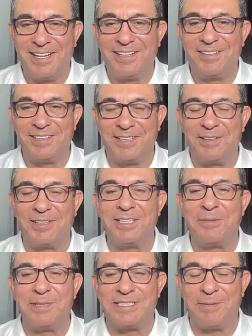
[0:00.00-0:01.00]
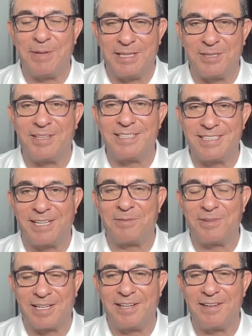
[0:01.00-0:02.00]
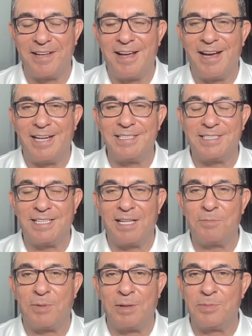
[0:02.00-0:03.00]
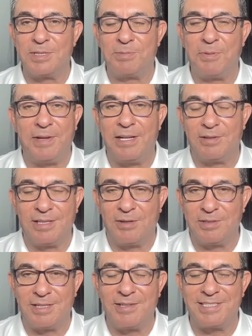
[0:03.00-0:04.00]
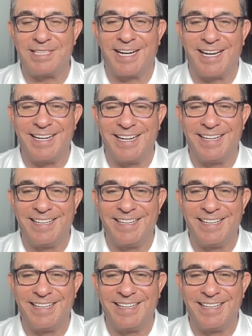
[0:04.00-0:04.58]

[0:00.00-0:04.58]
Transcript: donde, donde me, que estar, porque a esta edad podemos vivir donde nos dé nuestra gana.